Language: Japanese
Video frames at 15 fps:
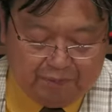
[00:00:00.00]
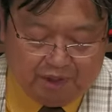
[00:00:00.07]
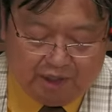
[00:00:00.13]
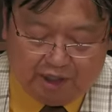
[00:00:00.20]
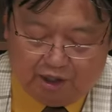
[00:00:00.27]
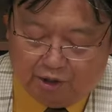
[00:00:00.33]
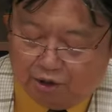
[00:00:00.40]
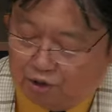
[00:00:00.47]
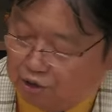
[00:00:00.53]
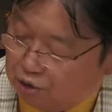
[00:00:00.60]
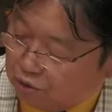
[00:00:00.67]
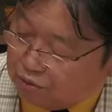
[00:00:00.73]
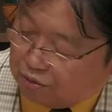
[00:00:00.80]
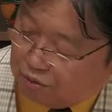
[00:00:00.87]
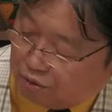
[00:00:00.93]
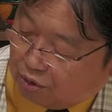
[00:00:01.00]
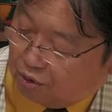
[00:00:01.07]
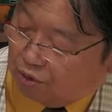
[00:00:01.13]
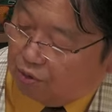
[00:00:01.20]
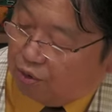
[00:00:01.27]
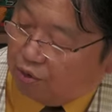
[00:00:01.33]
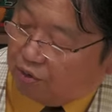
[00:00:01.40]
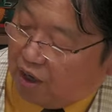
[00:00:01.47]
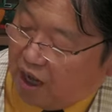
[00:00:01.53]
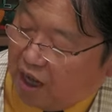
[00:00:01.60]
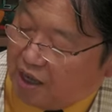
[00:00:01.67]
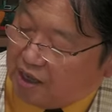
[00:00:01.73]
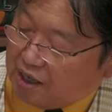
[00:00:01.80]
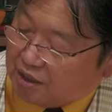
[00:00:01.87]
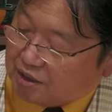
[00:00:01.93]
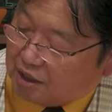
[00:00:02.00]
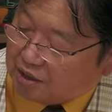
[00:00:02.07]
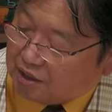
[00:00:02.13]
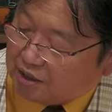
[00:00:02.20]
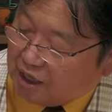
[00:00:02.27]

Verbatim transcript: で直後、この判決が出